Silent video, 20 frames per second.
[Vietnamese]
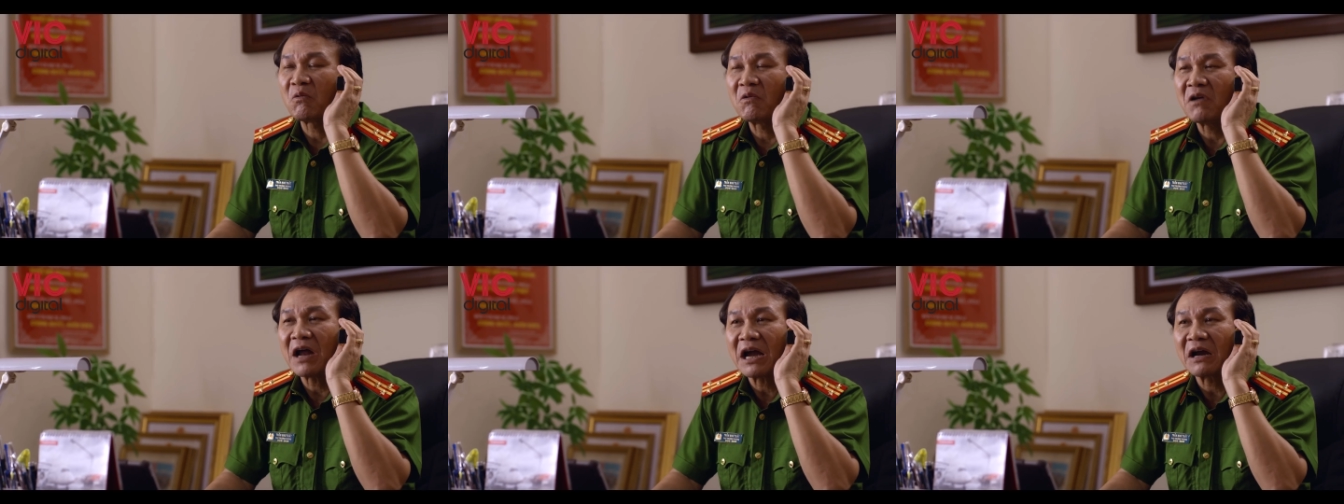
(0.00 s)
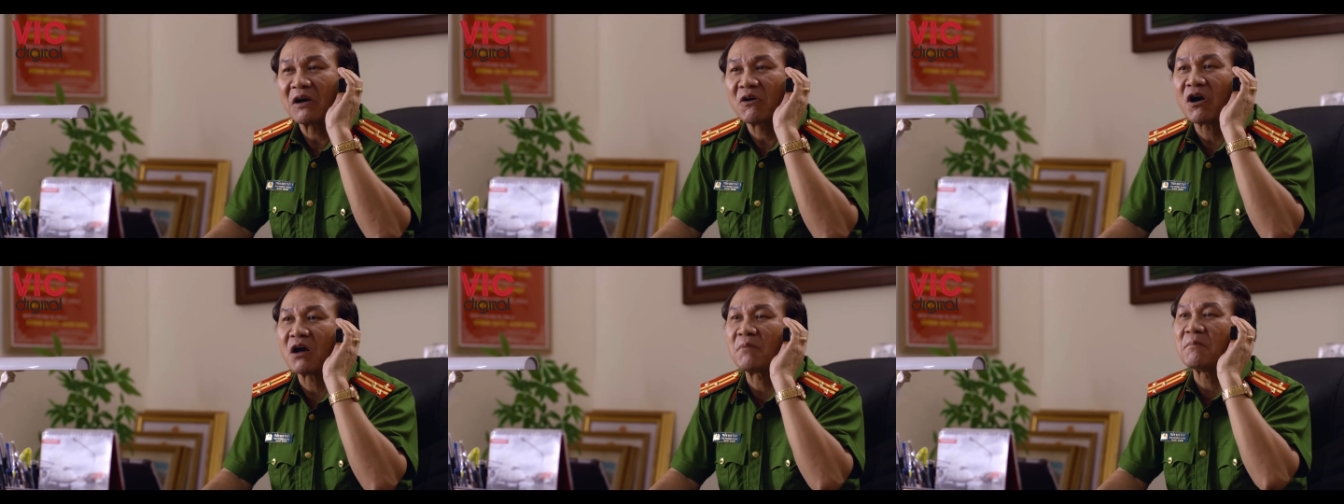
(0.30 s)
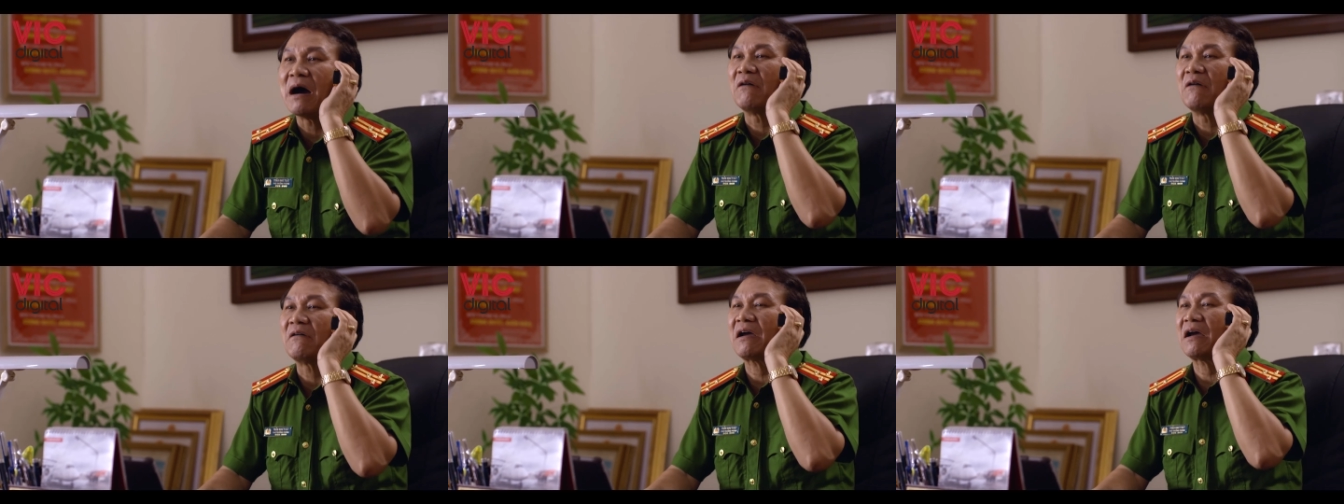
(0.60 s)
cụ lại gọi
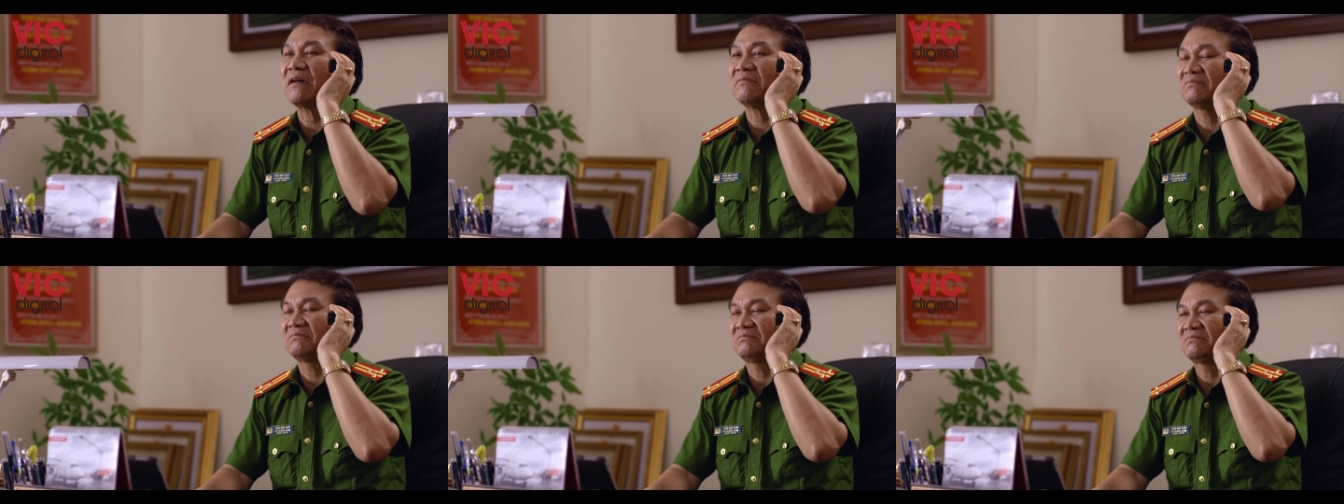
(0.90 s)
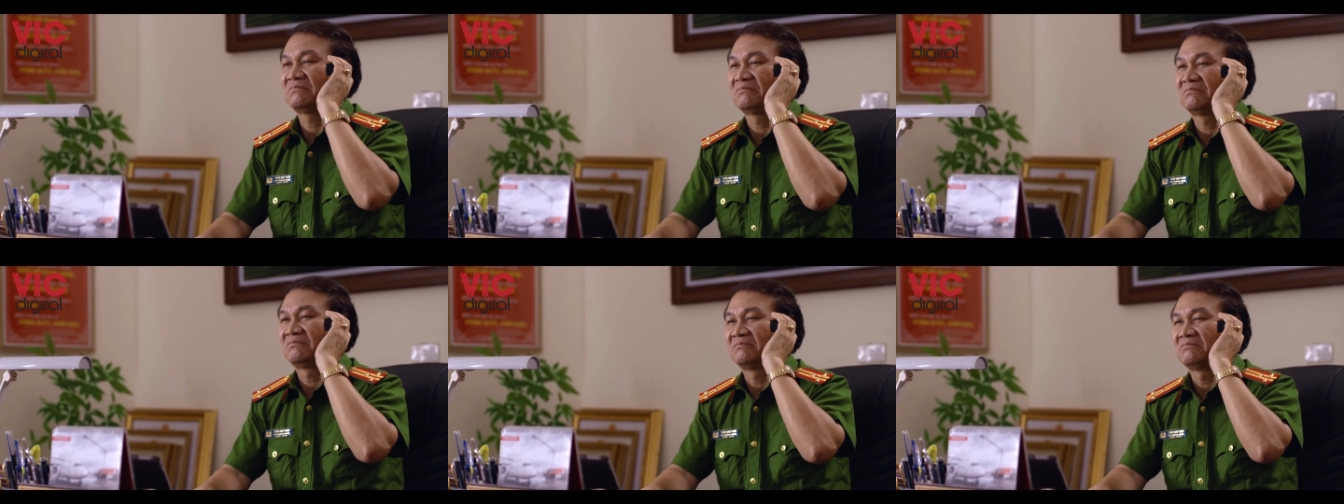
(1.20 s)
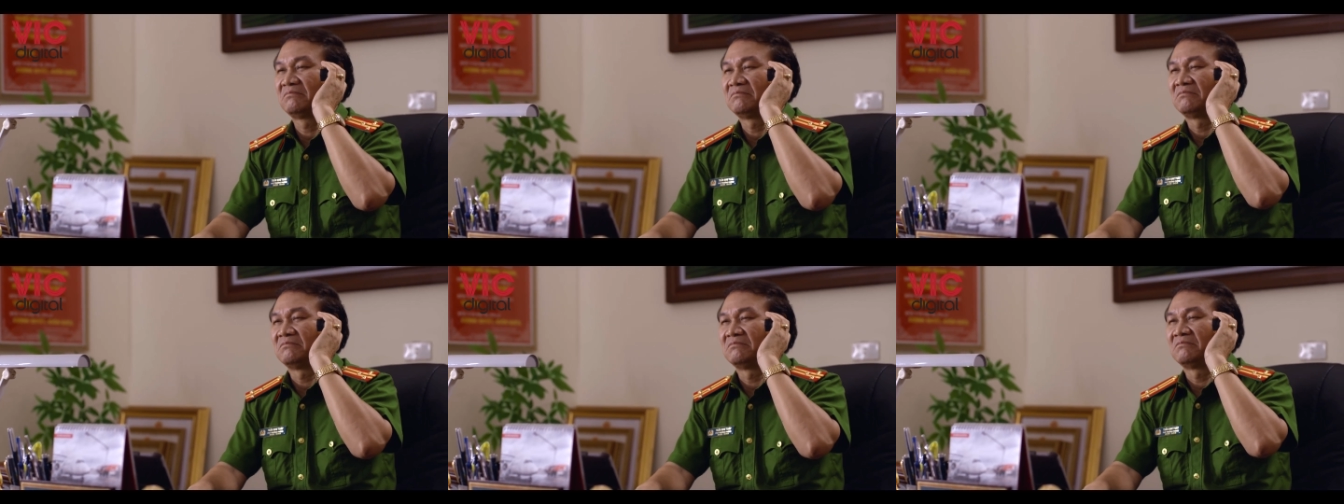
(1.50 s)
bảo em
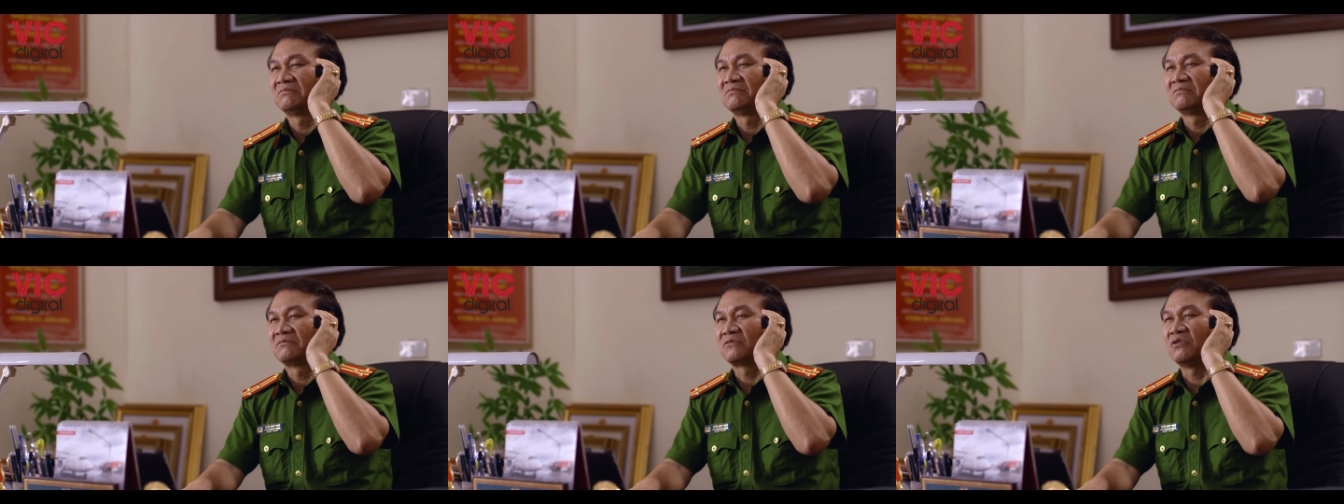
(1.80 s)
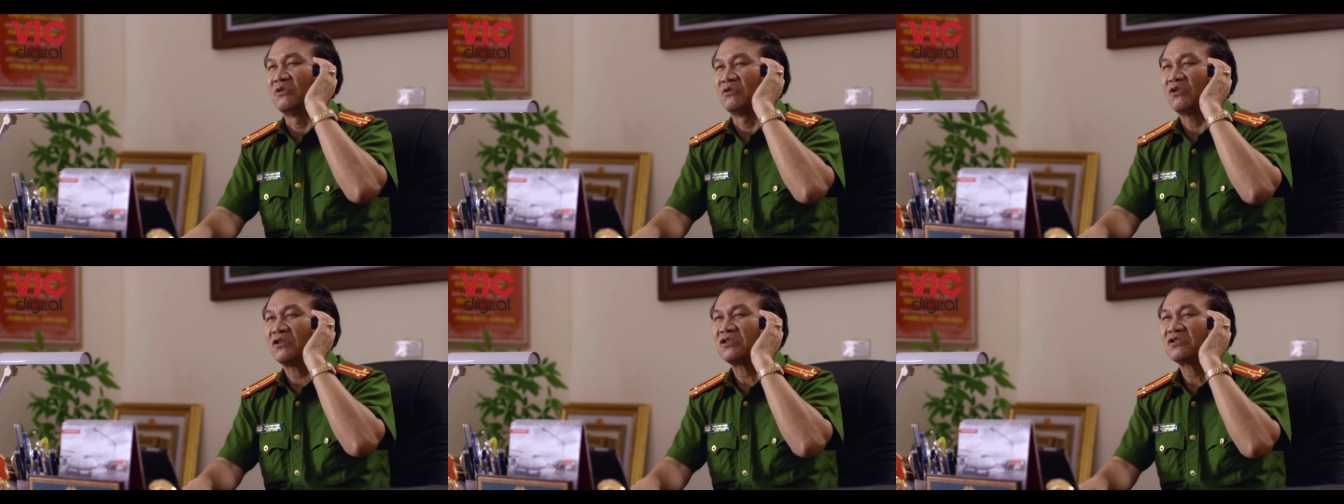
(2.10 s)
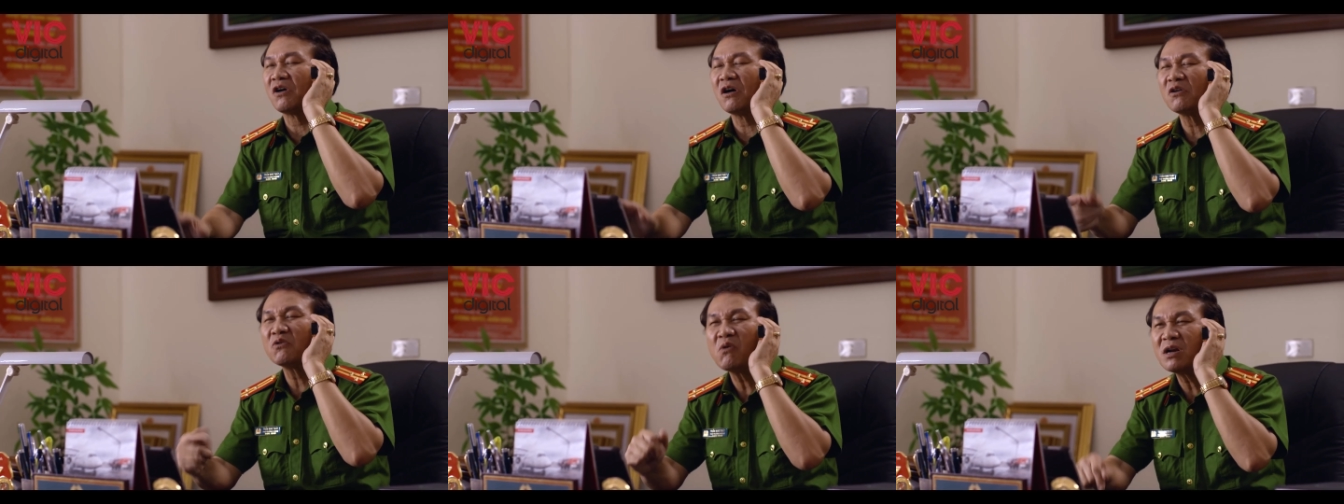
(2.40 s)
cụ
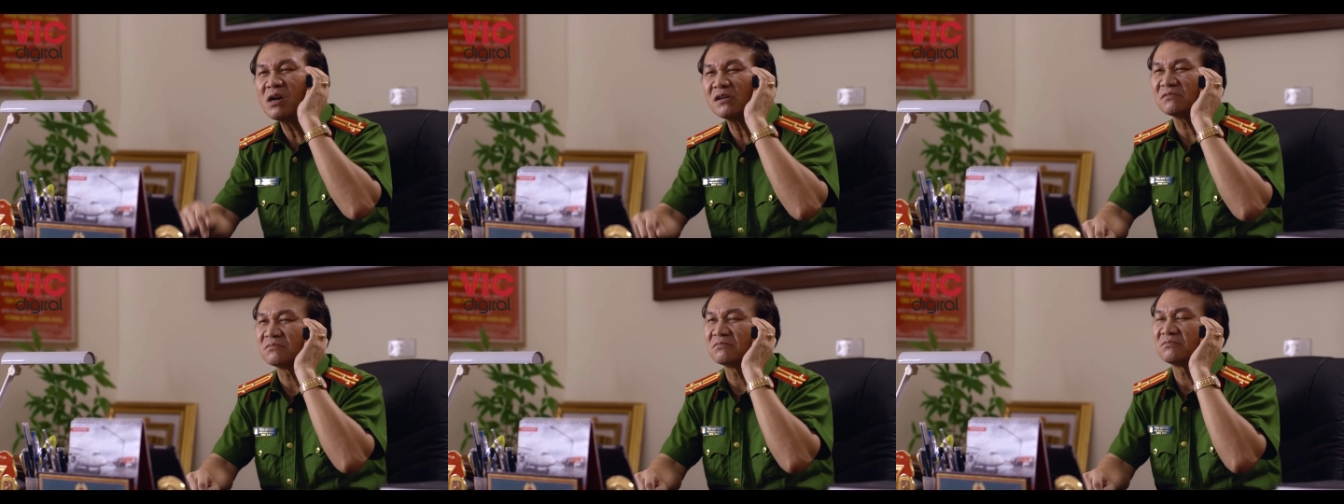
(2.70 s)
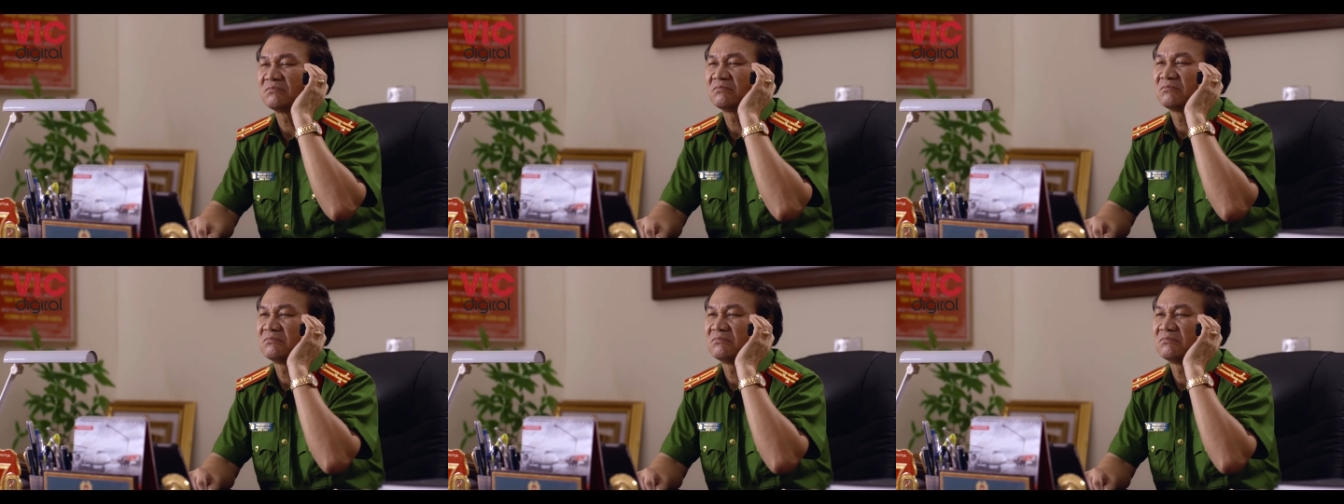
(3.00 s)
nói rõ luôn